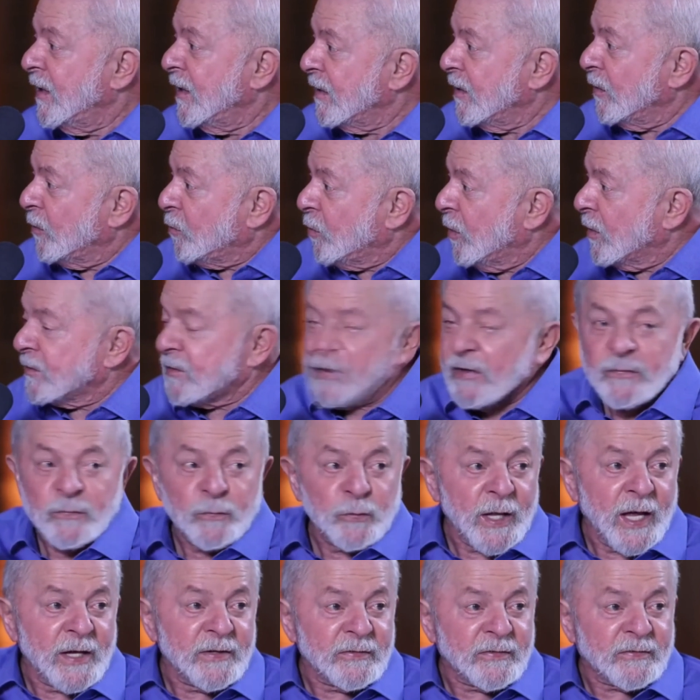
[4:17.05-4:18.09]
enquanto as
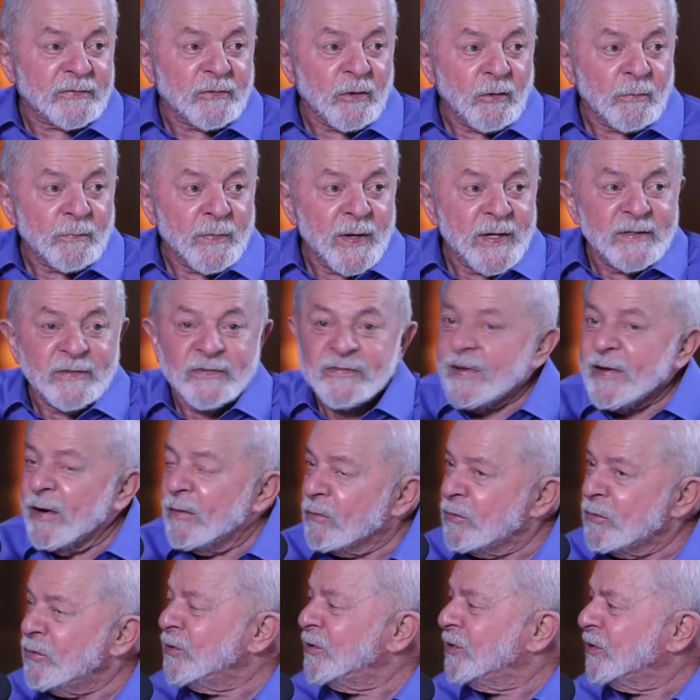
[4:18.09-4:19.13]
mulheres estão bem de
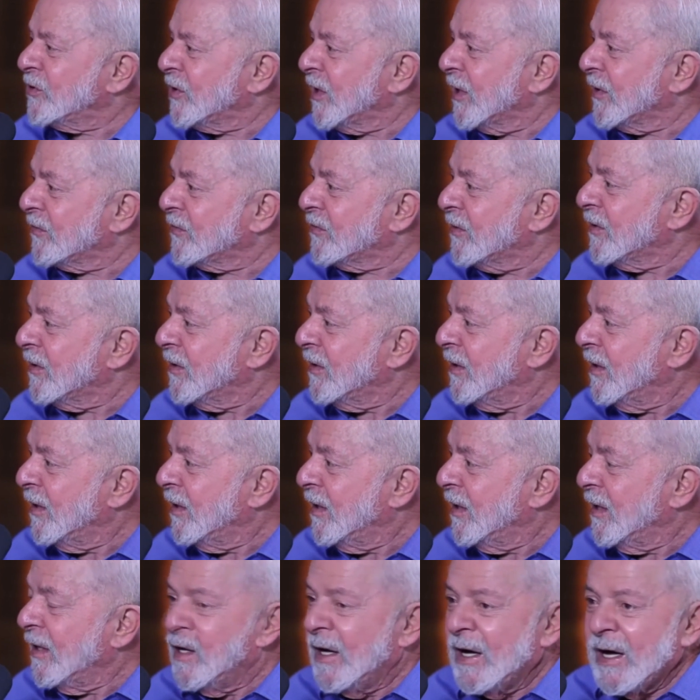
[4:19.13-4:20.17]
saúde, gente. Que
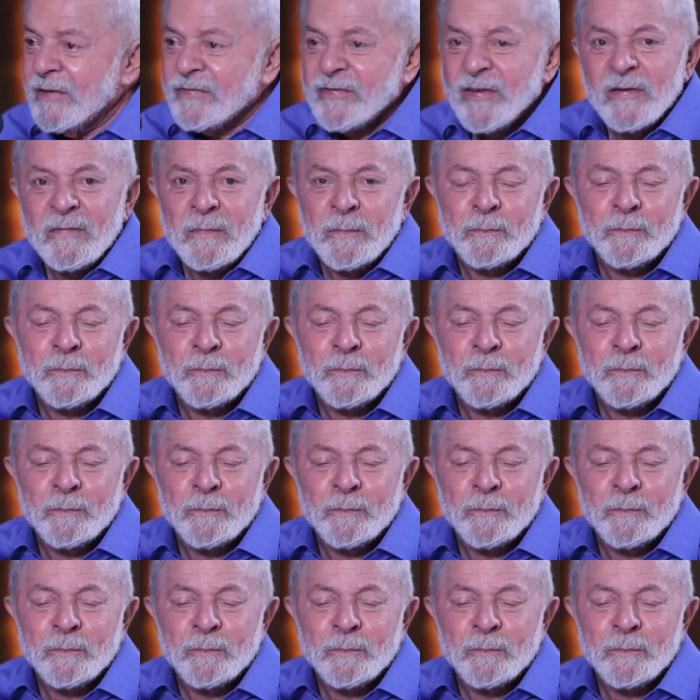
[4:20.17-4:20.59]
horror, né? Quer é, dizer, em